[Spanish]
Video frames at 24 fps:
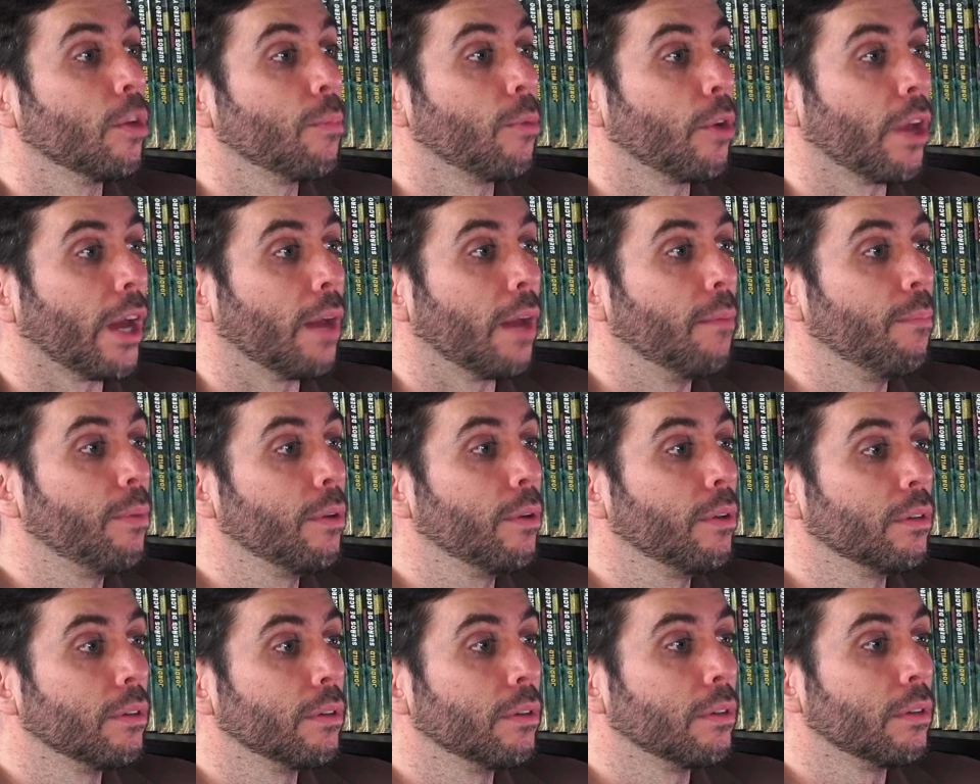por
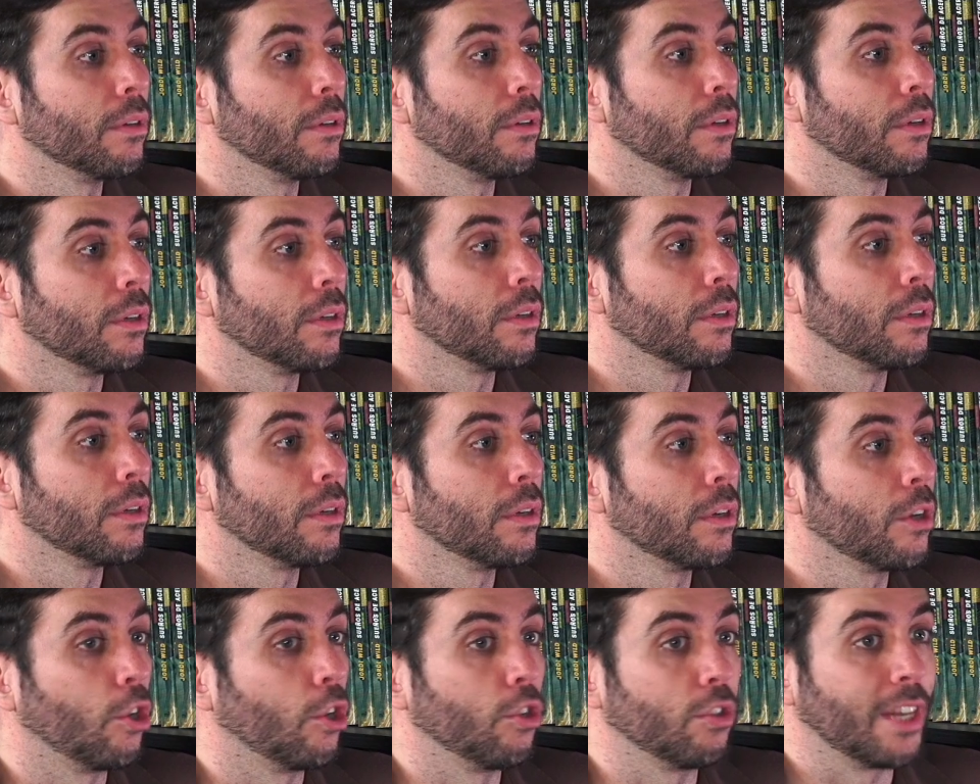ejemplo,
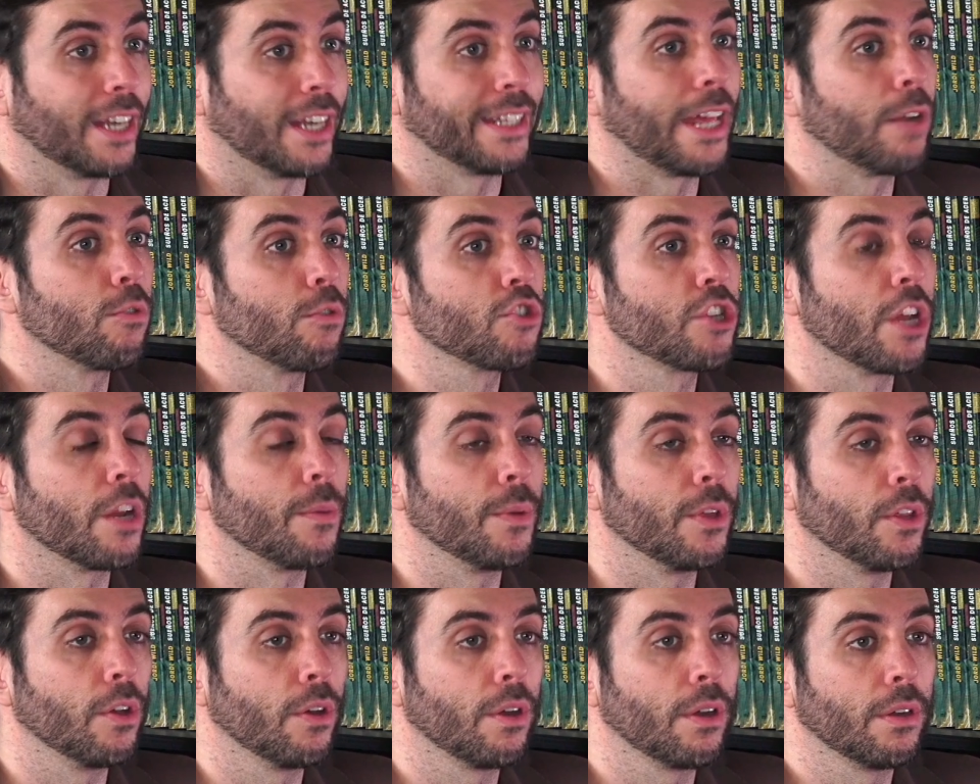contratar un
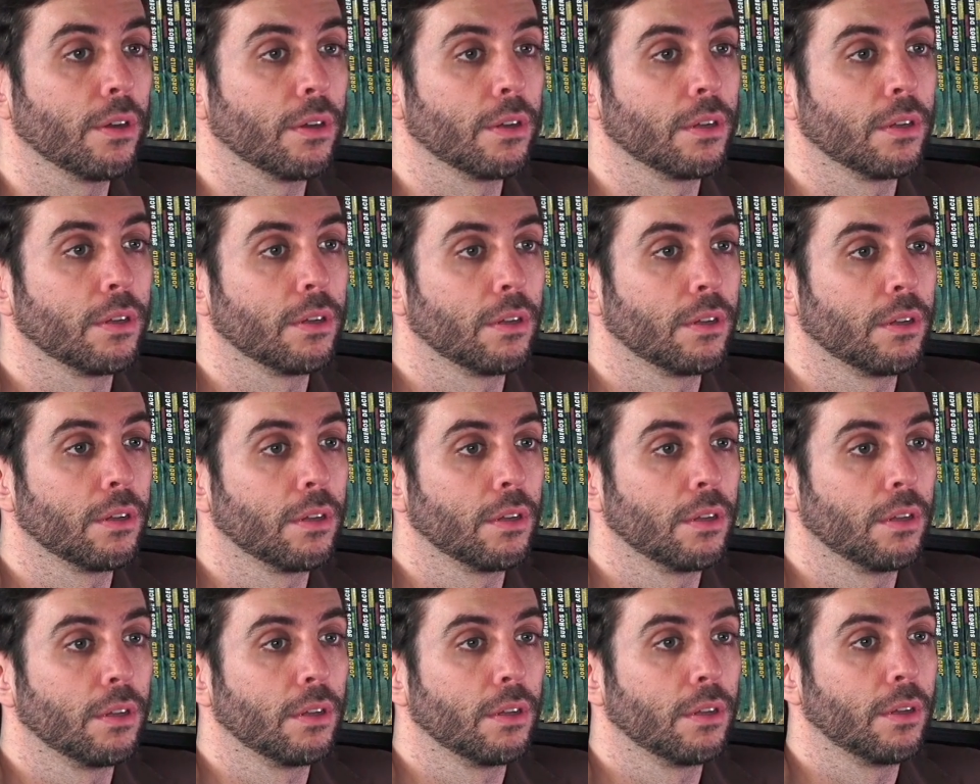servidor.
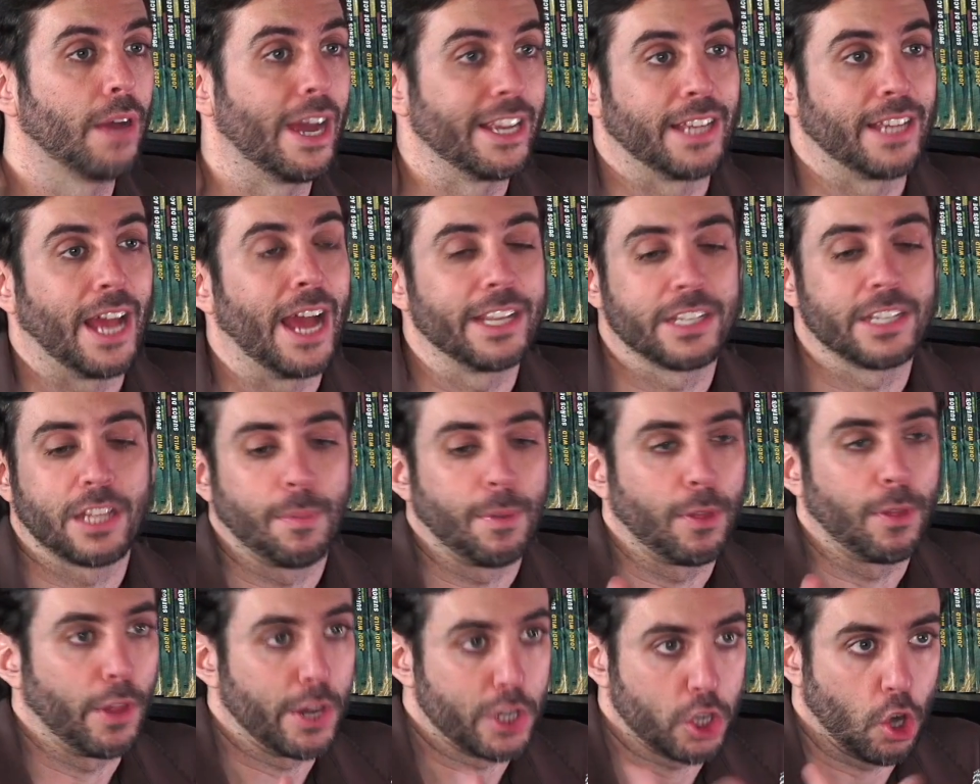Hay, hay
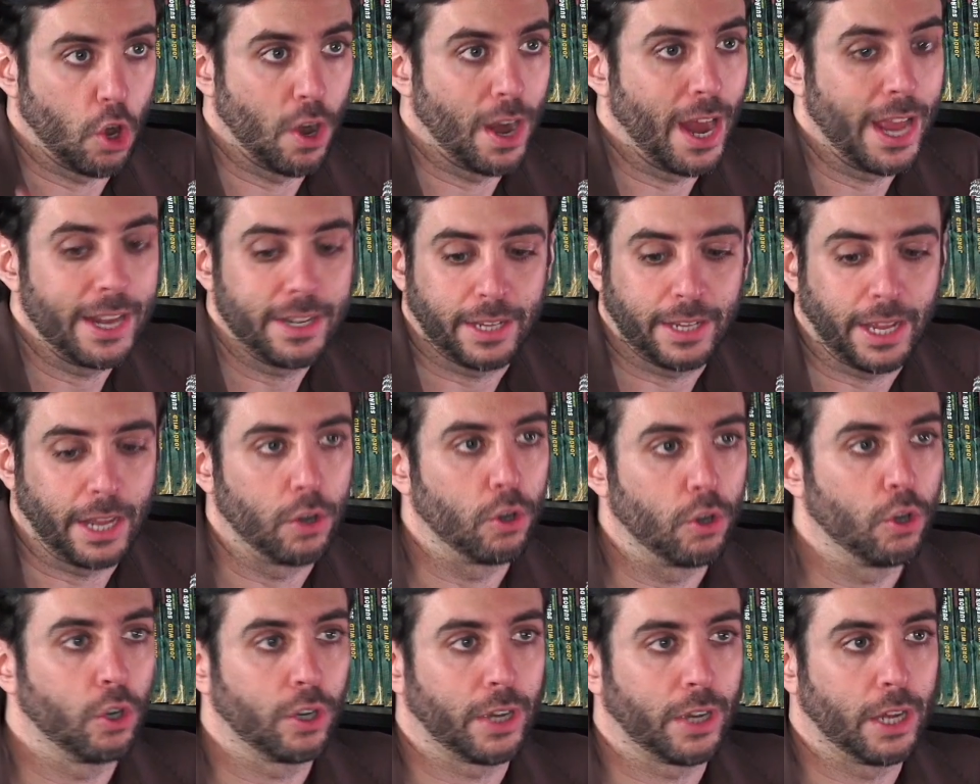servidores online que
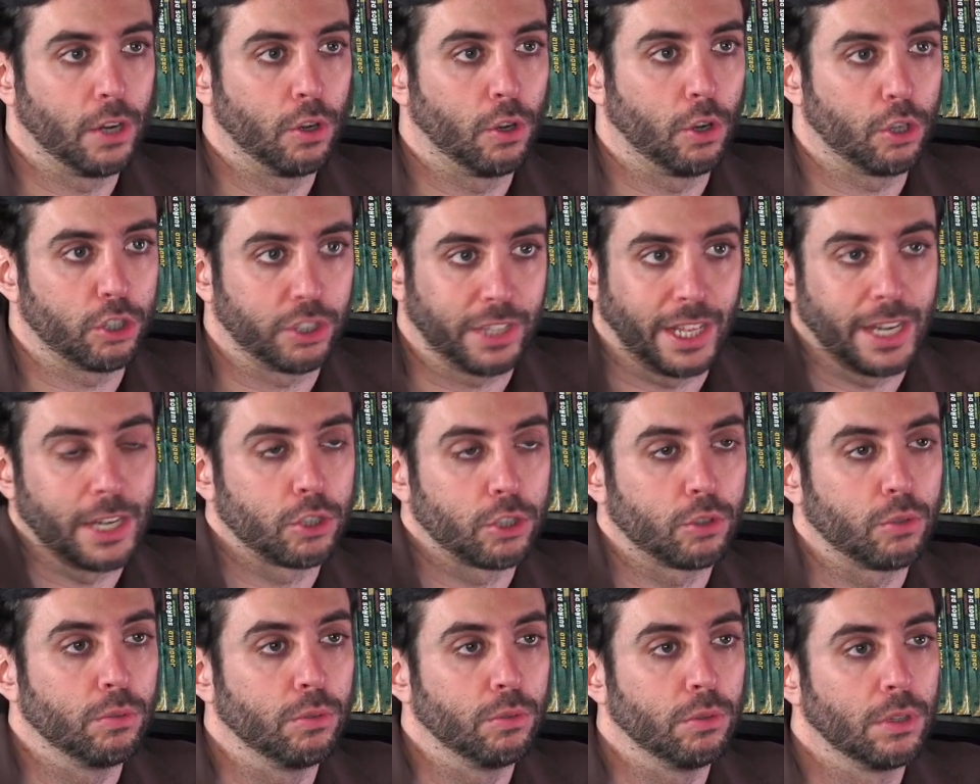no, que no los tienes
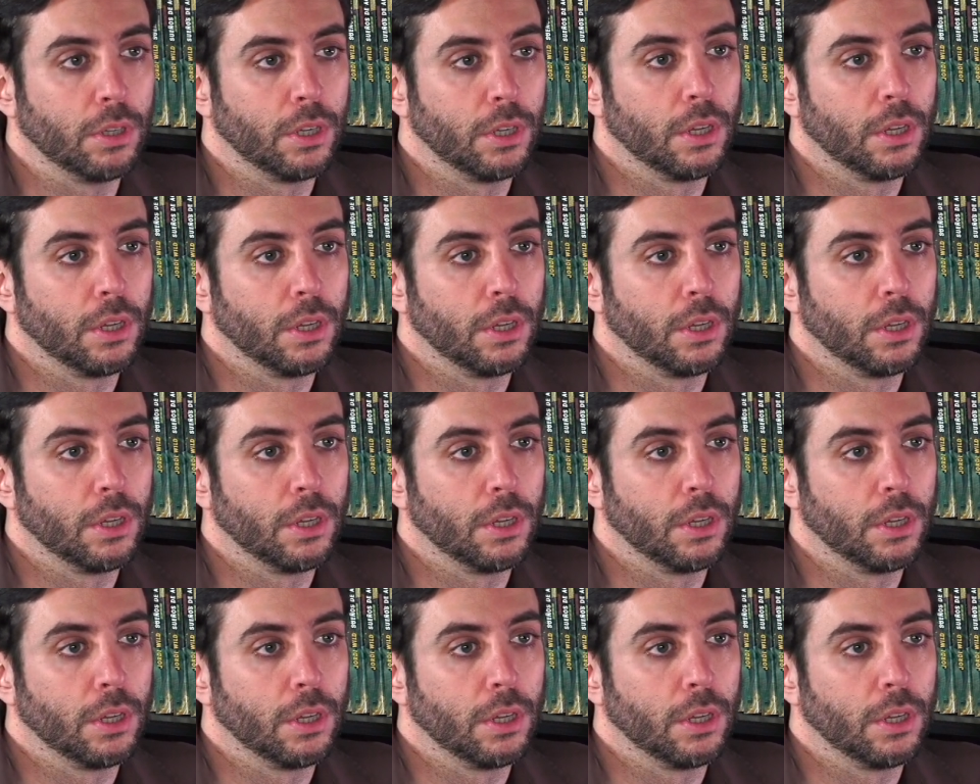tú